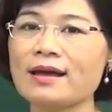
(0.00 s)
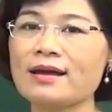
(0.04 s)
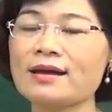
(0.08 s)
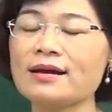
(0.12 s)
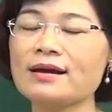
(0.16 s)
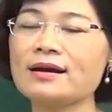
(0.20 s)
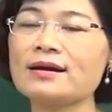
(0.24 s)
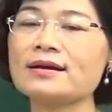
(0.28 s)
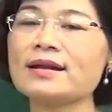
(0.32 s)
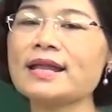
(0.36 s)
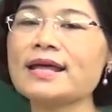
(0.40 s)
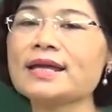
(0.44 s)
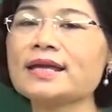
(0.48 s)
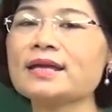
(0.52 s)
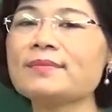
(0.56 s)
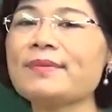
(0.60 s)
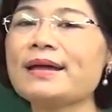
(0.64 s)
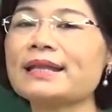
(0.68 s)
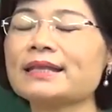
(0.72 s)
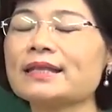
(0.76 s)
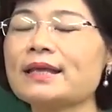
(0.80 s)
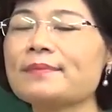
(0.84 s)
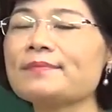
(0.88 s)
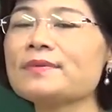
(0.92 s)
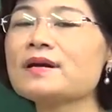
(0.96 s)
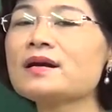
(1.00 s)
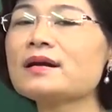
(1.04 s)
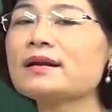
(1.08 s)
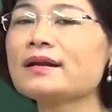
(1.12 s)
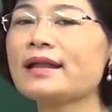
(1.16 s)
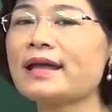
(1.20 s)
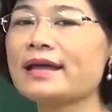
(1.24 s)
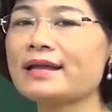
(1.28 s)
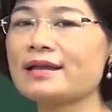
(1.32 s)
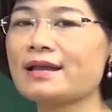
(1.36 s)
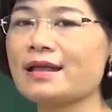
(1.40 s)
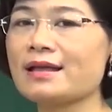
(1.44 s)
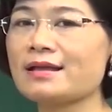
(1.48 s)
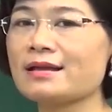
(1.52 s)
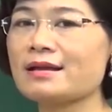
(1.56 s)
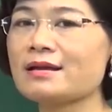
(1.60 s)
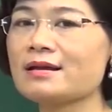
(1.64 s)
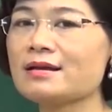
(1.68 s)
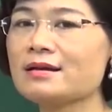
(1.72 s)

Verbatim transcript: ở đây cái bản tạm ước này là